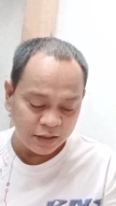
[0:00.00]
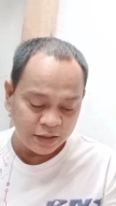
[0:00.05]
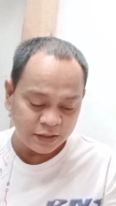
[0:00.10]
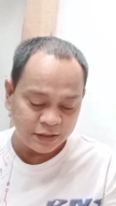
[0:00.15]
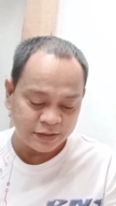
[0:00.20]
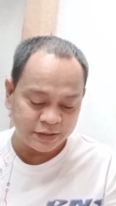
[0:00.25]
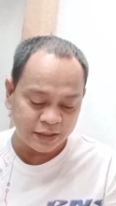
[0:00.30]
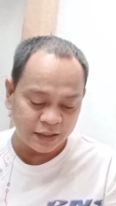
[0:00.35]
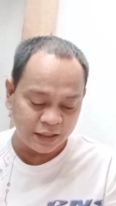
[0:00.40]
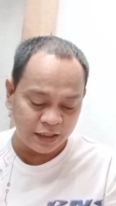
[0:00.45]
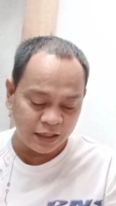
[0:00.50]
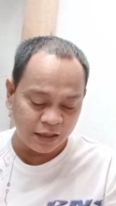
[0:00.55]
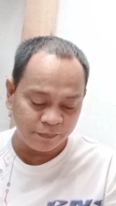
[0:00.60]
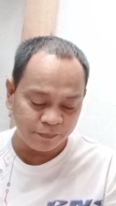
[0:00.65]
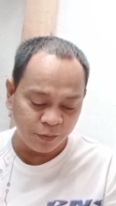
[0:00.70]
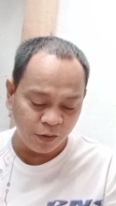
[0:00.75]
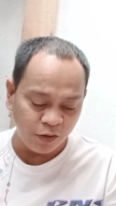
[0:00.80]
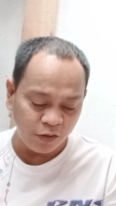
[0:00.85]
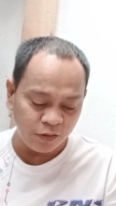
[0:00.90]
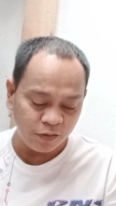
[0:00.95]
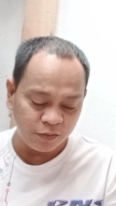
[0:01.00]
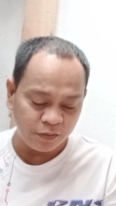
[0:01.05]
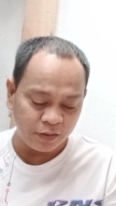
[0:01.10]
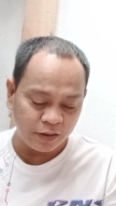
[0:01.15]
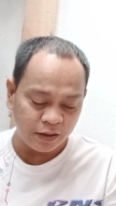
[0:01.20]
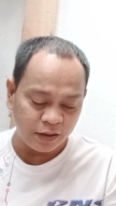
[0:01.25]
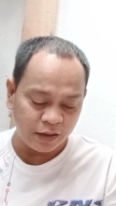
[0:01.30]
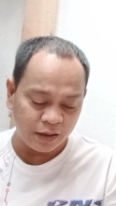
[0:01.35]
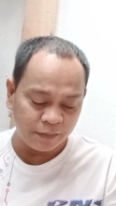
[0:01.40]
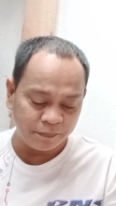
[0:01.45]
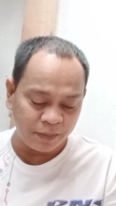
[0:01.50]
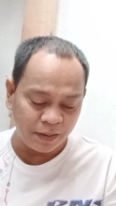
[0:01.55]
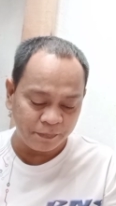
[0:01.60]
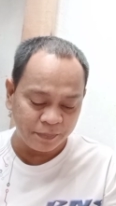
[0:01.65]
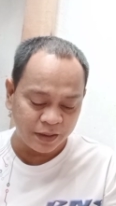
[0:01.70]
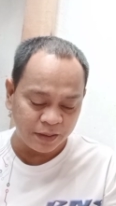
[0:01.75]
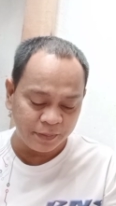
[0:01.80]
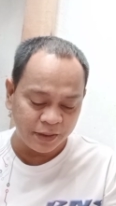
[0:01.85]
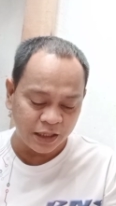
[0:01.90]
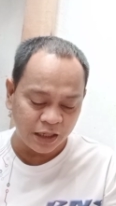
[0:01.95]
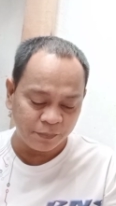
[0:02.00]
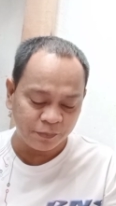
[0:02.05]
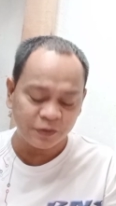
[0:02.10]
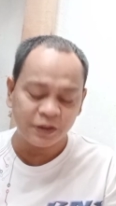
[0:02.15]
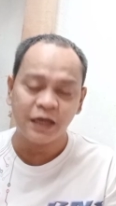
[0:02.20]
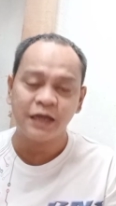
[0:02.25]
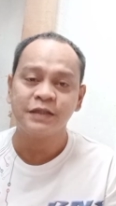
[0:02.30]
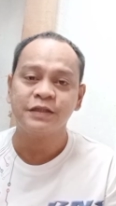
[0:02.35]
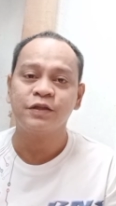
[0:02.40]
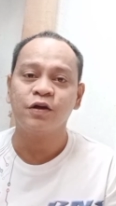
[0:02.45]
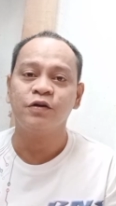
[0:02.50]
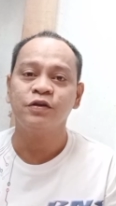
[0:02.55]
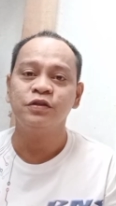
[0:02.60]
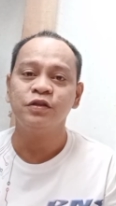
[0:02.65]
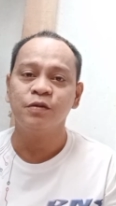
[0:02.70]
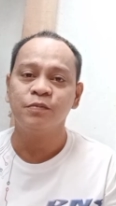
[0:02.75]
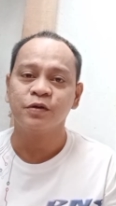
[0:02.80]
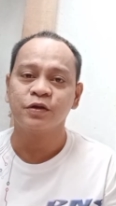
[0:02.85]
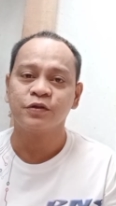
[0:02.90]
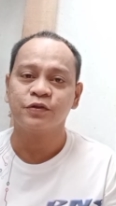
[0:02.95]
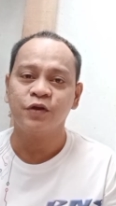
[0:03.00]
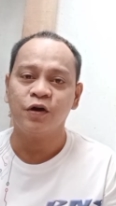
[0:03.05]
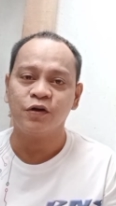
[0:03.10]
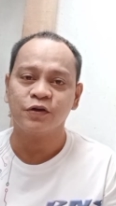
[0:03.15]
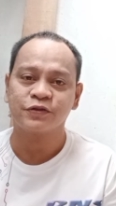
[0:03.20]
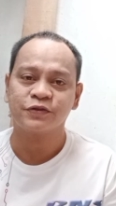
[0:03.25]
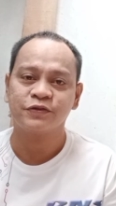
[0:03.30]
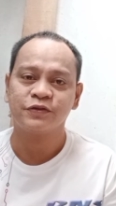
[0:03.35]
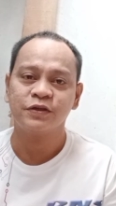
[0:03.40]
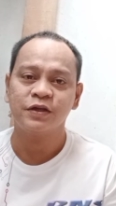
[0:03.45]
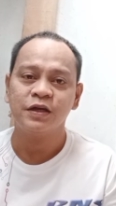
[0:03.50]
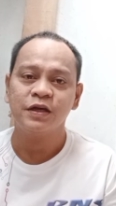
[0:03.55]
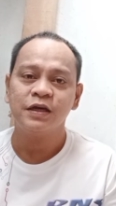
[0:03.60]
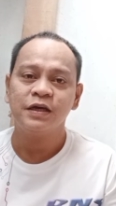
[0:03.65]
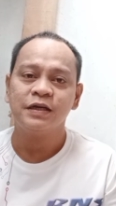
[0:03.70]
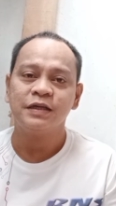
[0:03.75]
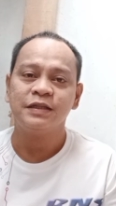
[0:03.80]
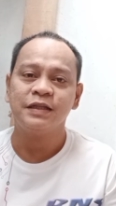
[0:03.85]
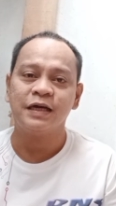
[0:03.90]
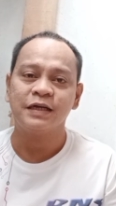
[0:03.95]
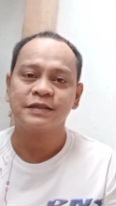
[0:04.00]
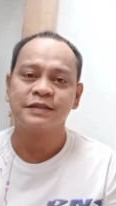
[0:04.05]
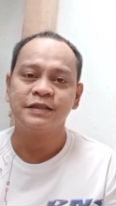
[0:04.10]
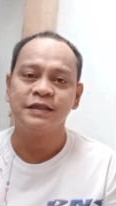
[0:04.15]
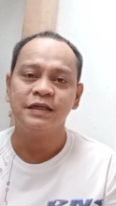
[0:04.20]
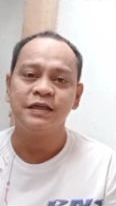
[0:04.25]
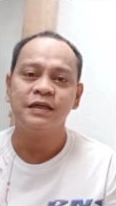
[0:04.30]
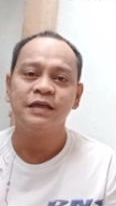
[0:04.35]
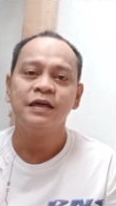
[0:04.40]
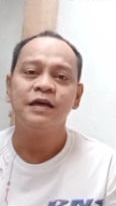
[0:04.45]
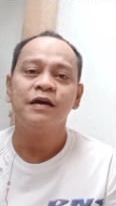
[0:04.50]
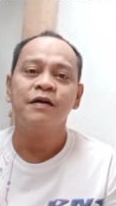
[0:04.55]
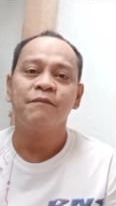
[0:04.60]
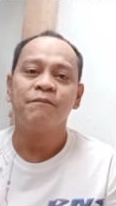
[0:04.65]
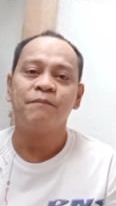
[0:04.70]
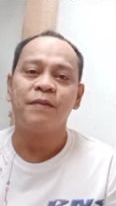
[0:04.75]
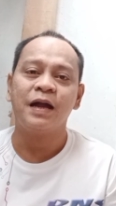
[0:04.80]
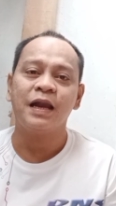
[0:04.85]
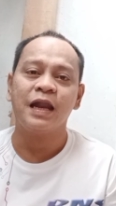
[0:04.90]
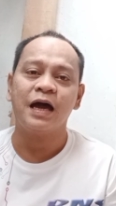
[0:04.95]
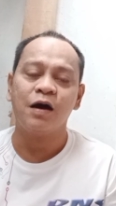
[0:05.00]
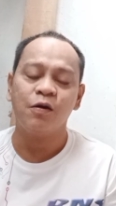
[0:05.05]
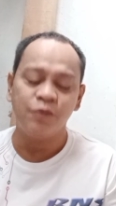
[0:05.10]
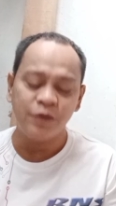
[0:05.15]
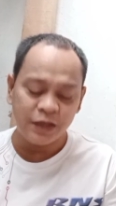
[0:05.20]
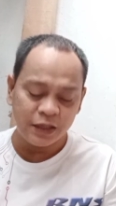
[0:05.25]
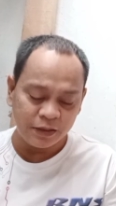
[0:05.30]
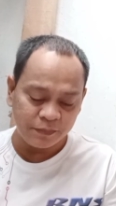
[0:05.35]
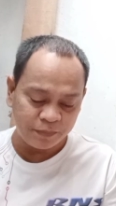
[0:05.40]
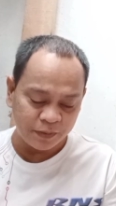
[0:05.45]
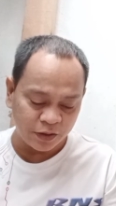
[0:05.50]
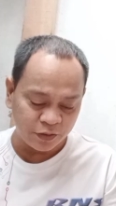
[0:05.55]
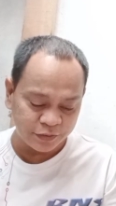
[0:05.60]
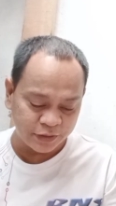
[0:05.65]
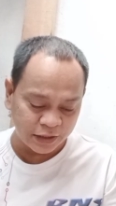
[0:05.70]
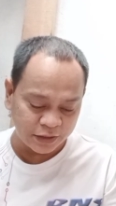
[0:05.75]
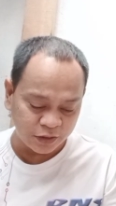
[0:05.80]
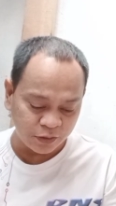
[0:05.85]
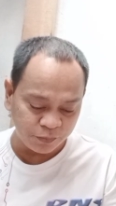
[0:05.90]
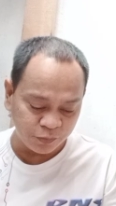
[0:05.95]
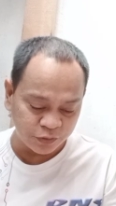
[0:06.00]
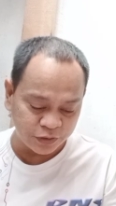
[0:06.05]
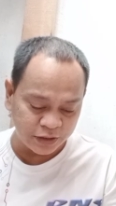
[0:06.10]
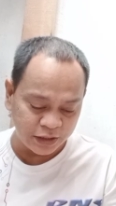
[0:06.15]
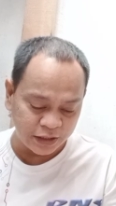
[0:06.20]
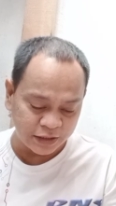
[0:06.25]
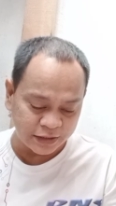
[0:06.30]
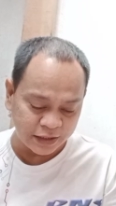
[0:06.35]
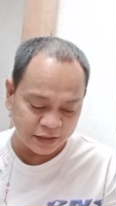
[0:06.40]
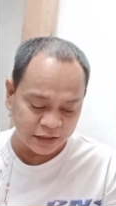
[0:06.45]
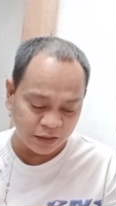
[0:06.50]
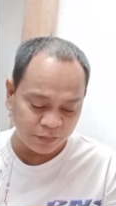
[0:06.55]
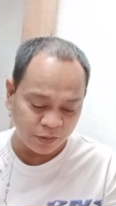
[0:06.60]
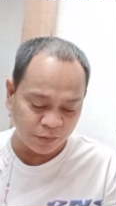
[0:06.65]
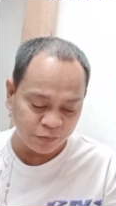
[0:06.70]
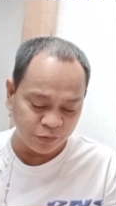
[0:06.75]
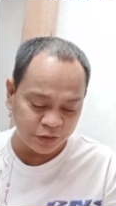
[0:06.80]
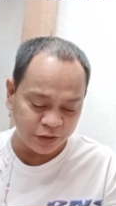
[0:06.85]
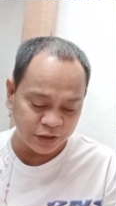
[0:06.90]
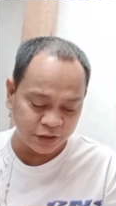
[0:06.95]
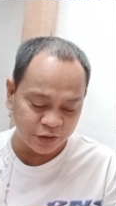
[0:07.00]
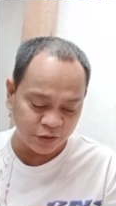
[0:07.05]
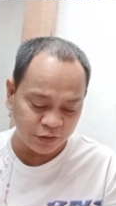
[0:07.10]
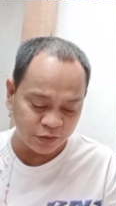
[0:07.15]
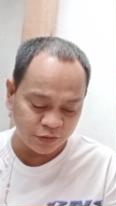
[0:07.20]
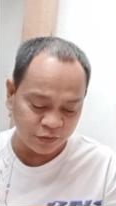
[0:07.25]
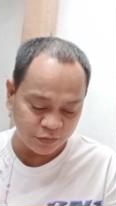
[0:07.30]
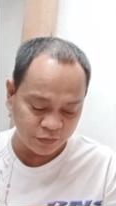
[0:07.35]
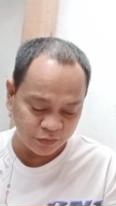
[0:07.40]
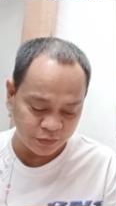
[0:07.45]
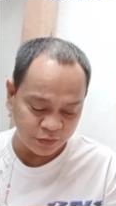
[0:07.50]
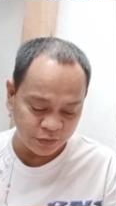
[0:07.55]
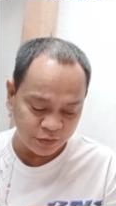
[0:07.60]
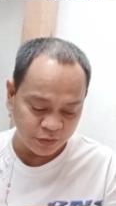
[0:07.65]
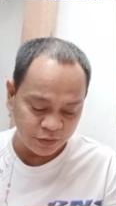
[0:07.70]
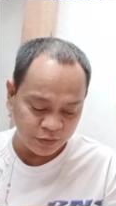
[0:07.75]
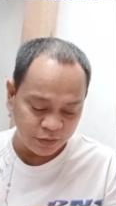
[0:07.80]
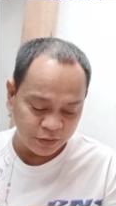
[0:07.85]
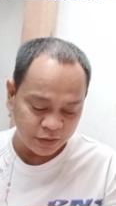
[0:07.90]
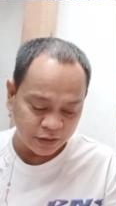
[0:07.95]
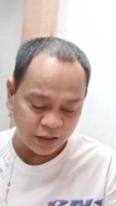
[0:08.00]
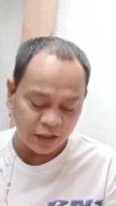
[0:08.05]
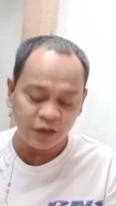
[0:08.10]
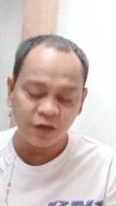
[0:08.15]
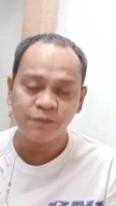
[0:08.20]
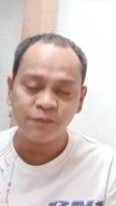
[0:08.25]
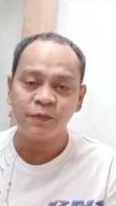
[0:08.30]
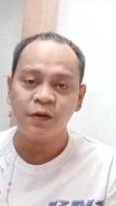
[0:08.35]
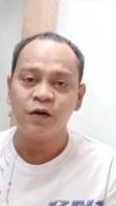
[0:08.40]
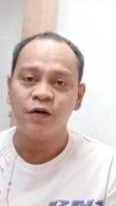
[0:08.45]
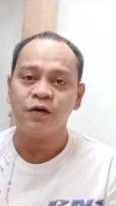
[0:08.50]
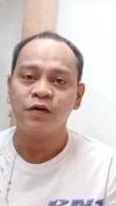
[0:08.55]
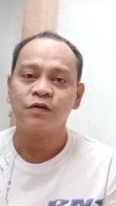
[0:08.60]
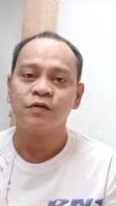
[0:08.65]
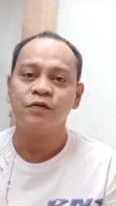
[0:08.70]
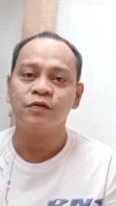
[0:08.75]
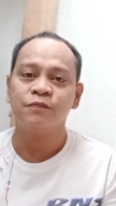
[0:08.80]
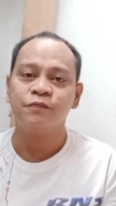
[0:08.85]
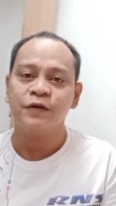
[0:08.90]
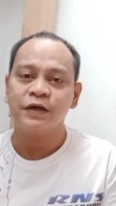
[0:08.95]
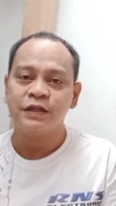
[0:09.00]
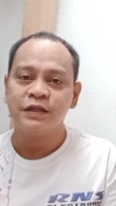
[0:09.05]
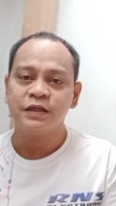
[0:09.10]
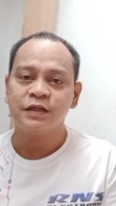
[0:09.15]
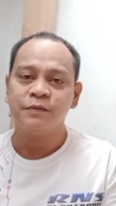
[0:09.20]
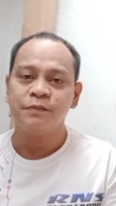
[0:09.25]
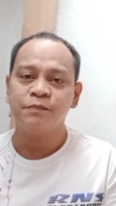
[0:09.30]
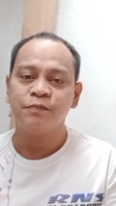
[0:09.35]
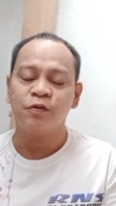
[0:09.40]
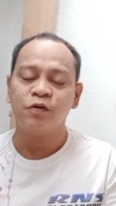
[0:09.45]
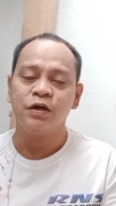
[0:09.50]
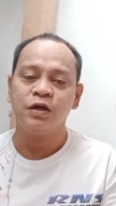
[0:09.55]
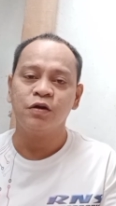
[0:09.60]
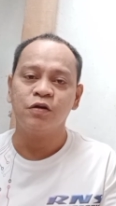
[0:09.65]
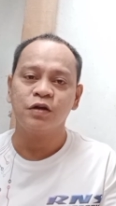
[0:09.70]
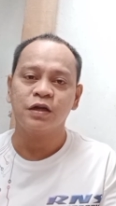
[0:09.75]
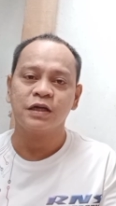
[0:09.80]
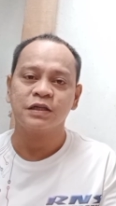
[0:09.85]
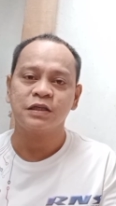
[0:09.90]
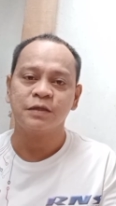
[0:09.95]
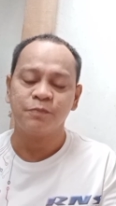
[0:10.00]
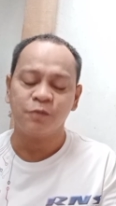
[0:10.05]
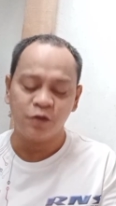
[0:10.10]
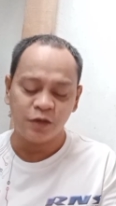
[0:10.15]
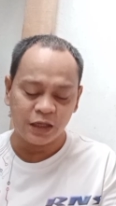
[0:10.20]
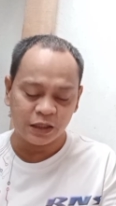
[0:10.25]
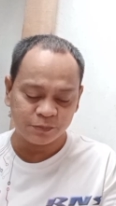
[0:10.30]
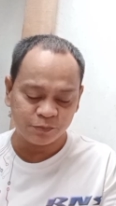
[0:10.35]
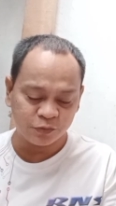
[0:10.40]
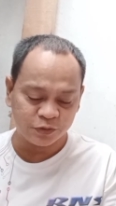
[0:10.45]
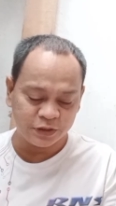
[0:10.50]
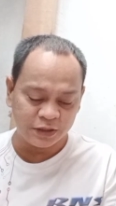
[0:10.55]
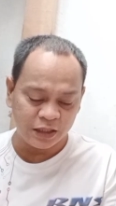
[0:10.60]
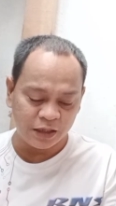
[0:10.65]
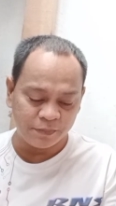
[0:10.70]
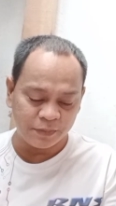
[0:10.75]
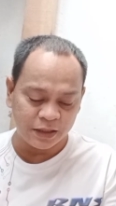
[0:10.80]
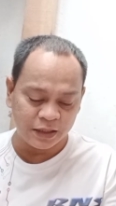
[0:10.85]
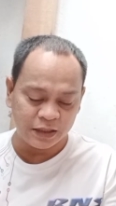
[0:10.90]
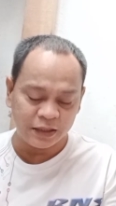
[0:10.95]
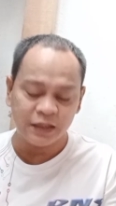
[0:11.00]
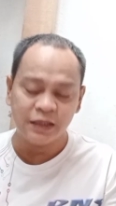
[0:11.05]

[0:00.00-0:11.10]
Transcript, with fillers: Isa na lang po. Ang papremera po natin daw, yung numero 2 na si Palawi. Pero tatlo po silang tatakbo po dito. Kaya po, kung pwede din pong i-hold kasi po lahat po sila may